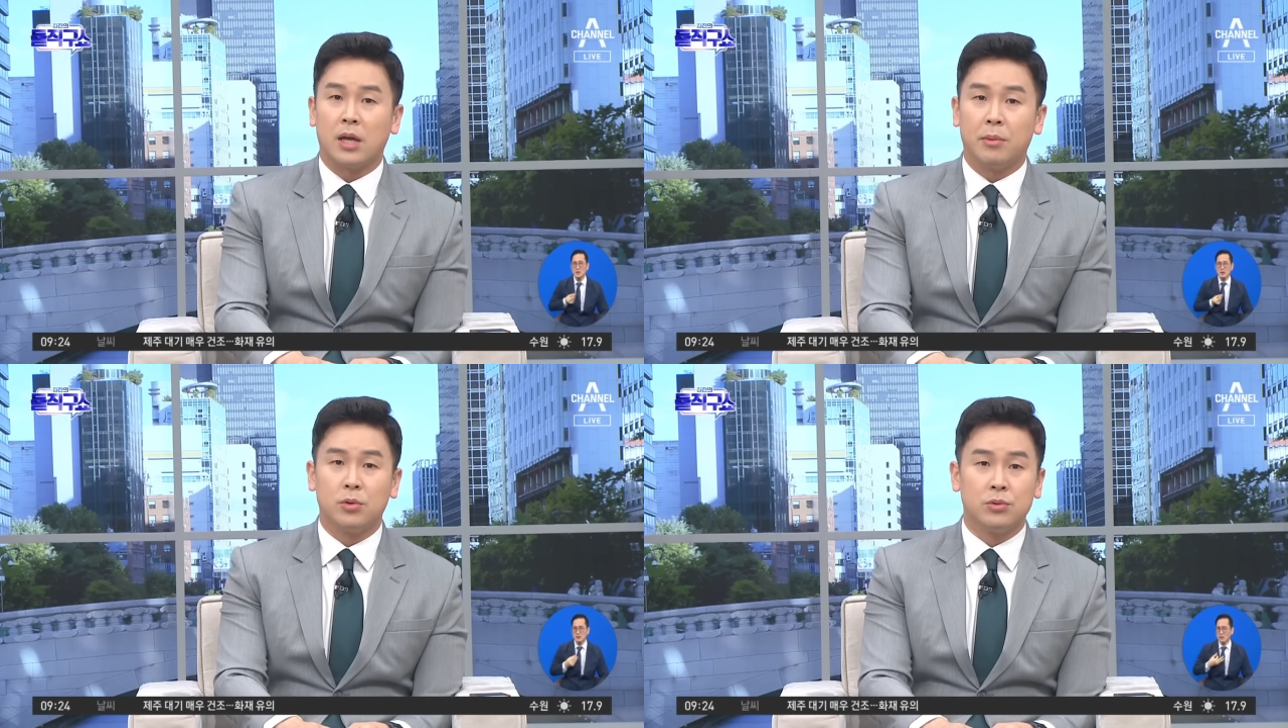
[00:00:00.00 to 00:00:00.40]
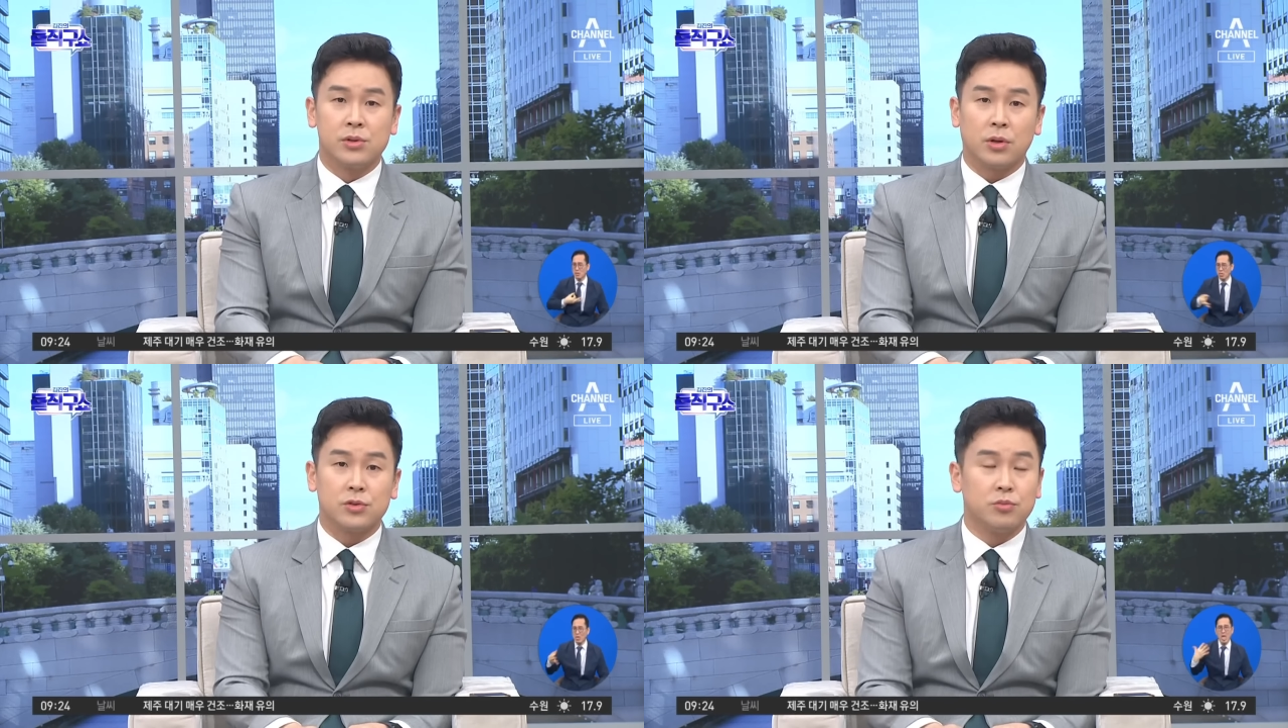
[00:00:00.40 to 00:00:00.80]
남의 돈을
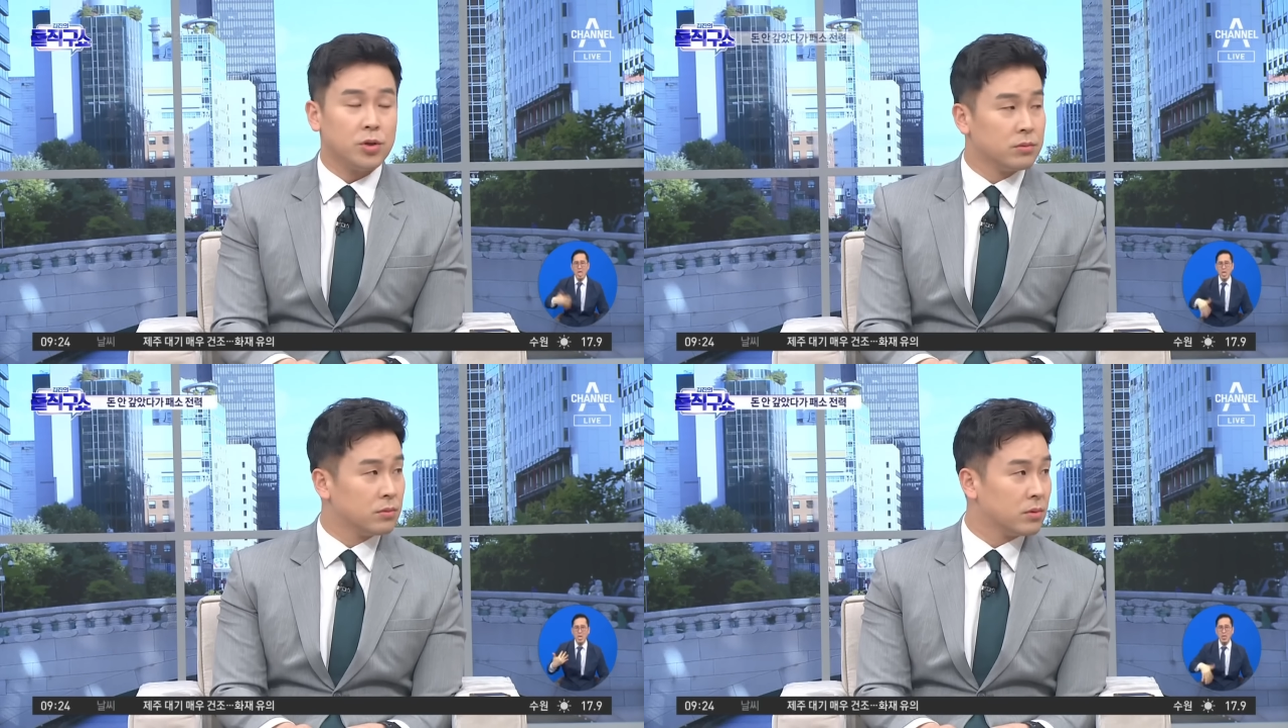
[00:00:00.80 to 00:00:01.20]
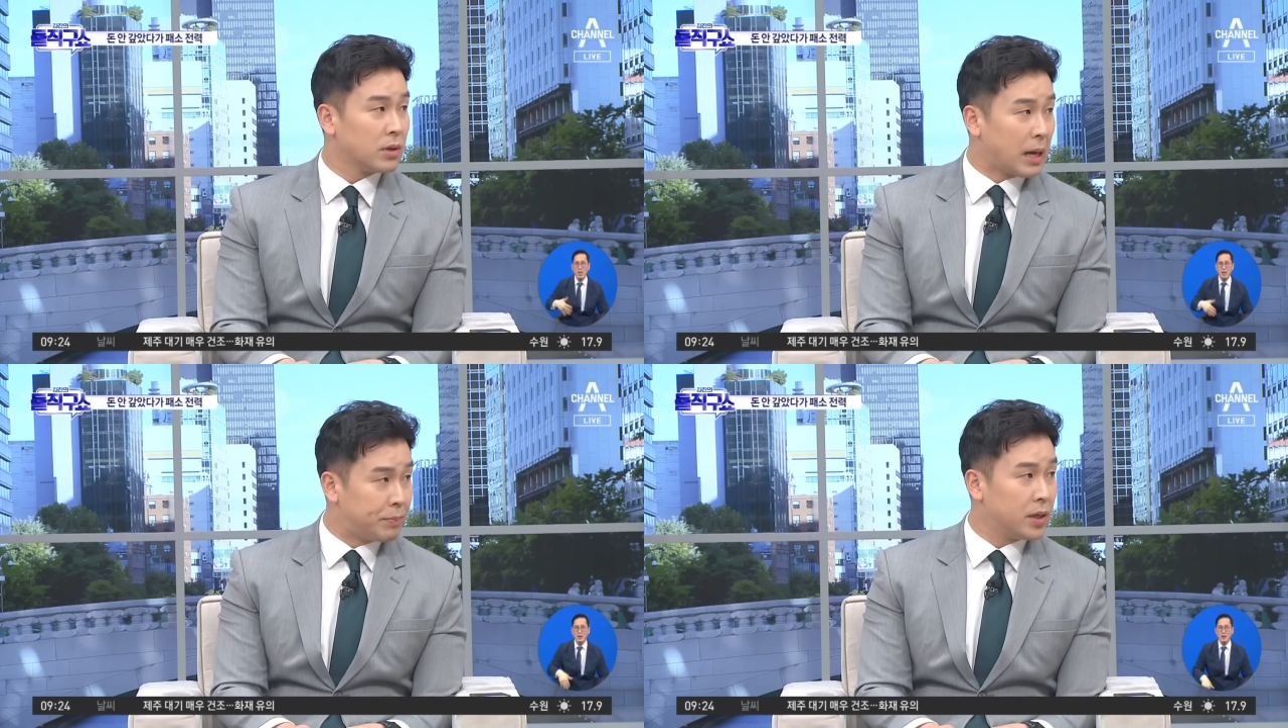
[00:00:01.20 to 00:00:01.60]
썼으면
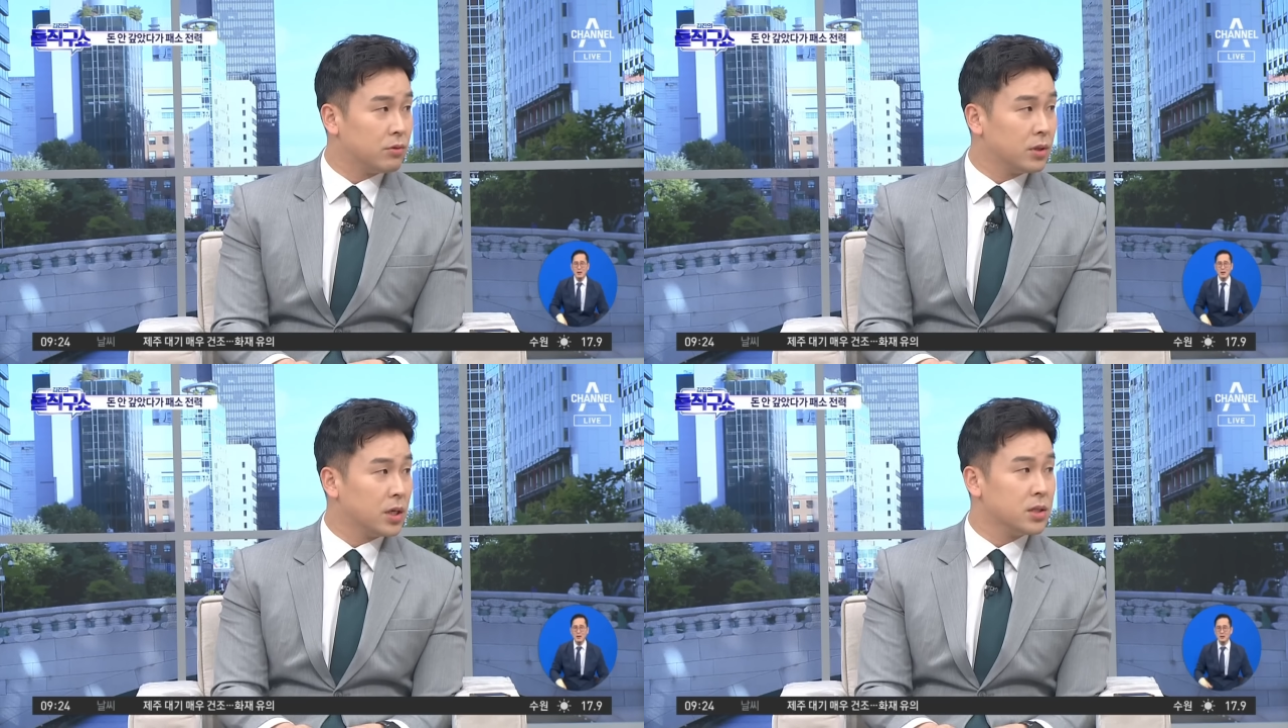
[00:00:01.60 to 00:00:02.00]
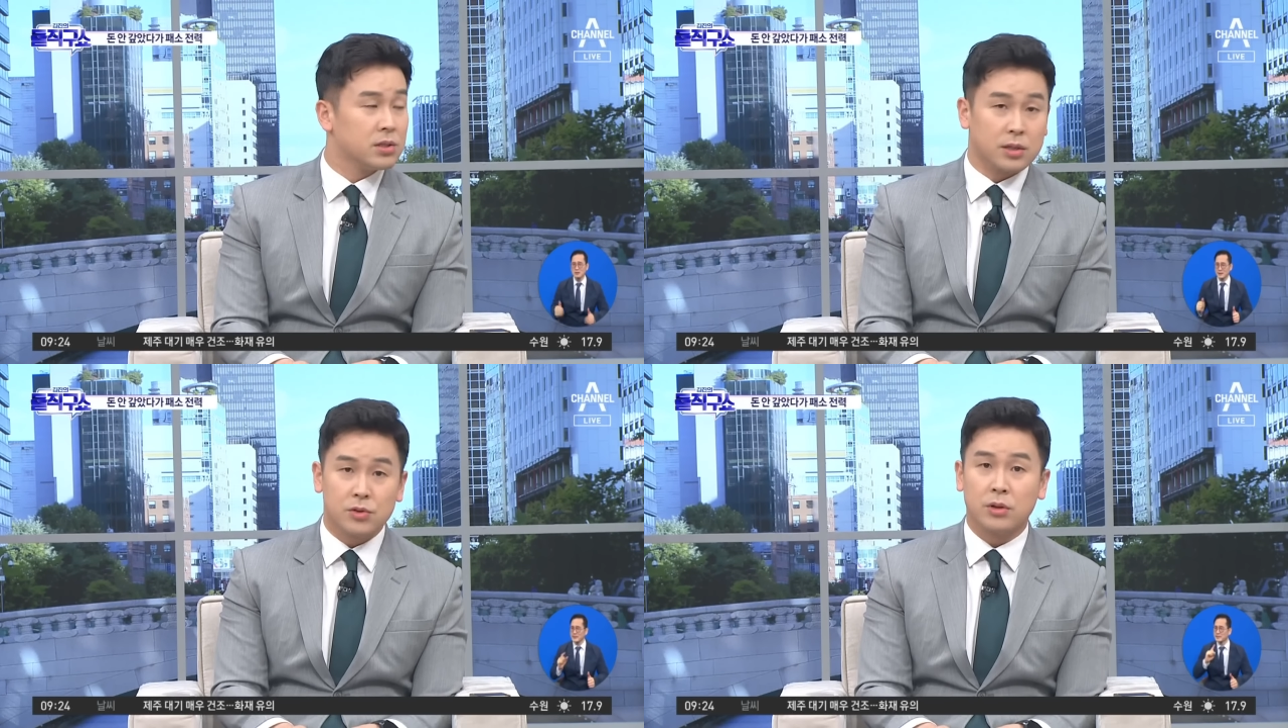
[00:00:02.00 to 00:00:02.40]
갚아야 되는 게
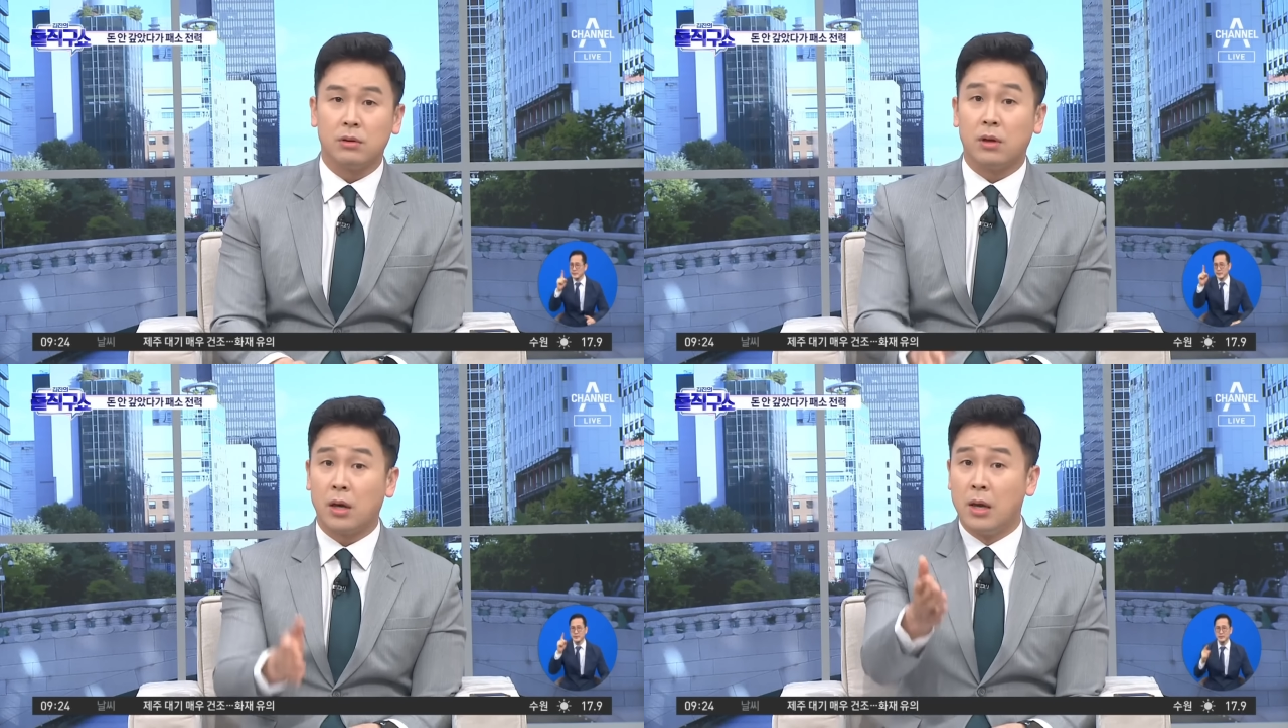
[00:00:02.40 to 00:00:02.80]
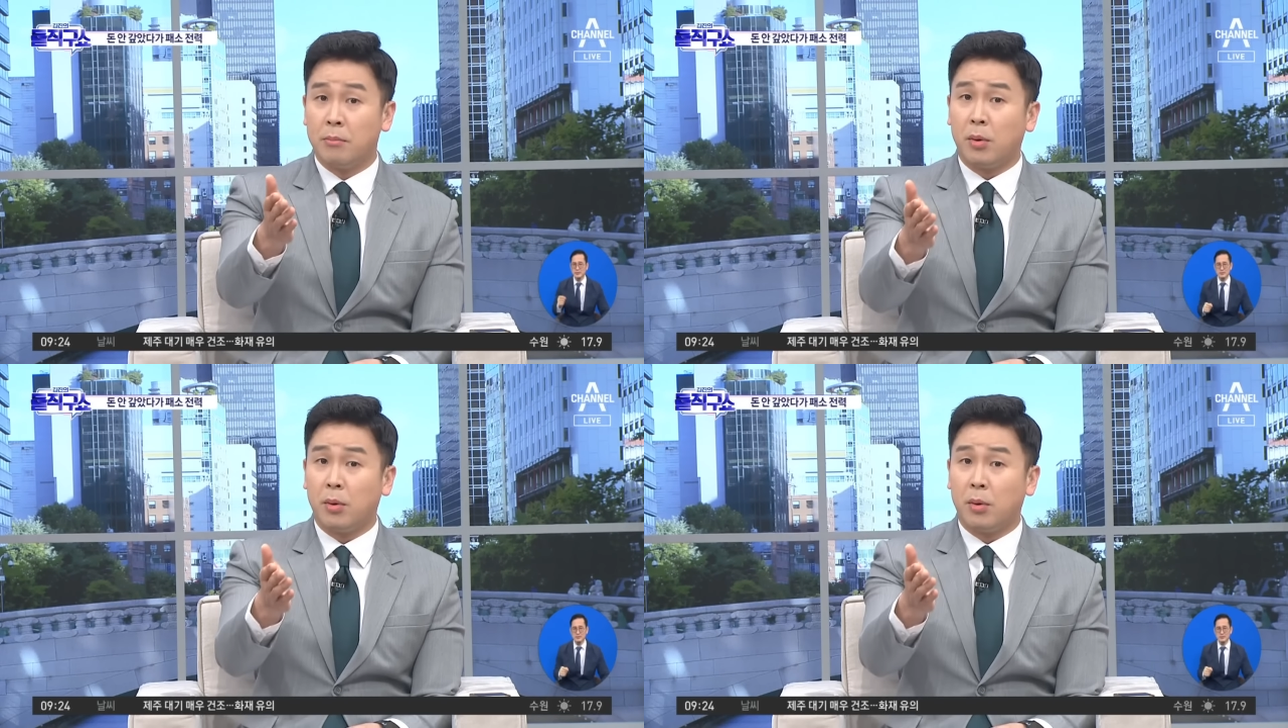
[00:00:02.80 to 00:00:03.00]
인지산정인데